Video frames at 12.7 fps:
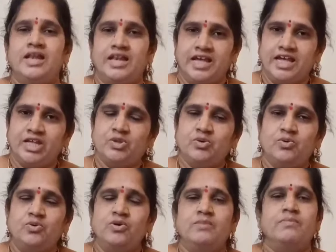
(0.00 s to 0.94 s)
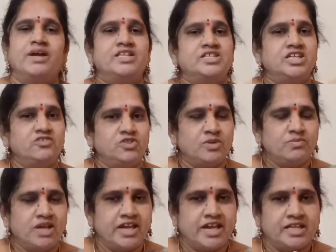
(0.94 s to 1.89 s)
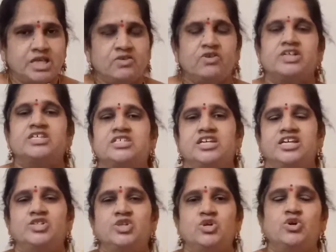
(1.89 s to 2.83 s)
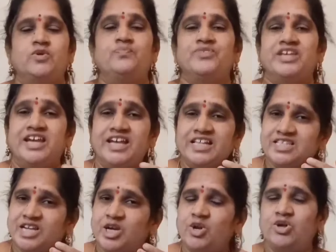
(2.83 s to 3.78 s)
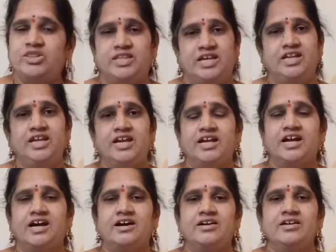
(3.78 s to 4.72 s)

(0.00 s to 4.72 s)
లేదు మన జీవితంలో ఏదో ఒక స్టేజ్లో ఏం చేయాలో తెలియక